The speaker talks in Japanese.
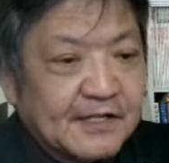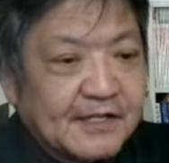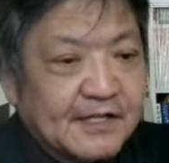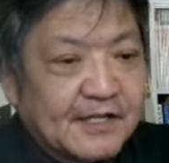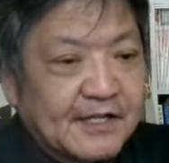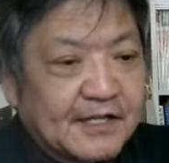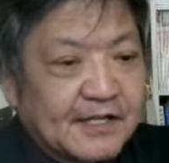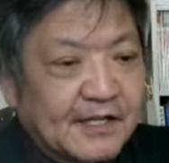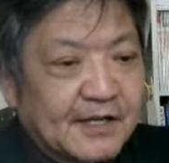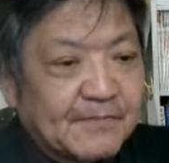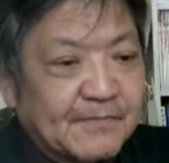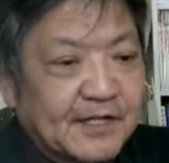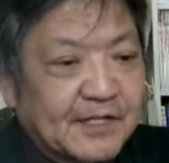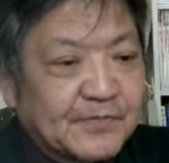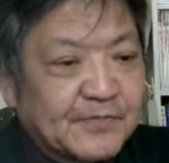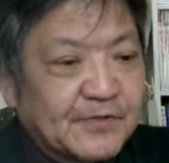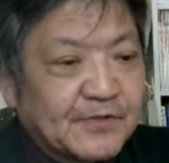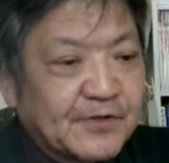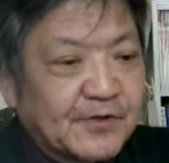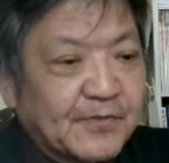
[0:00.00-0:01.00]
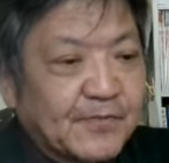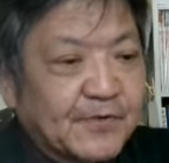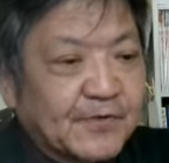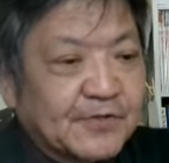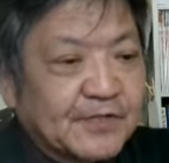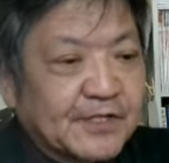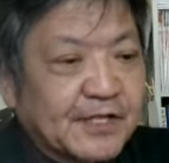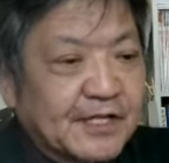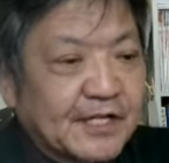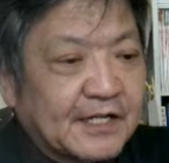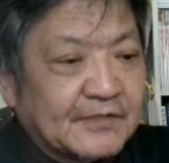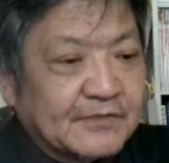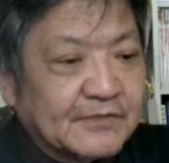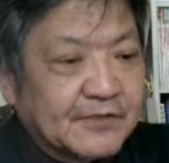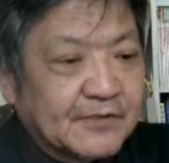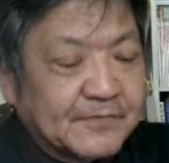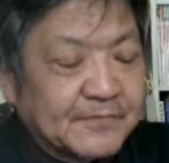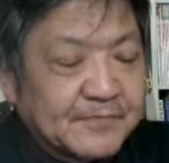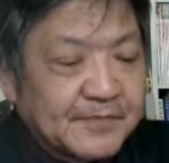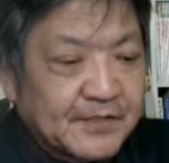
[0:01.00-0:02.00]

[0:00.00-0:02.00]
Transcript: えー、現場にもいろいろ問題があると。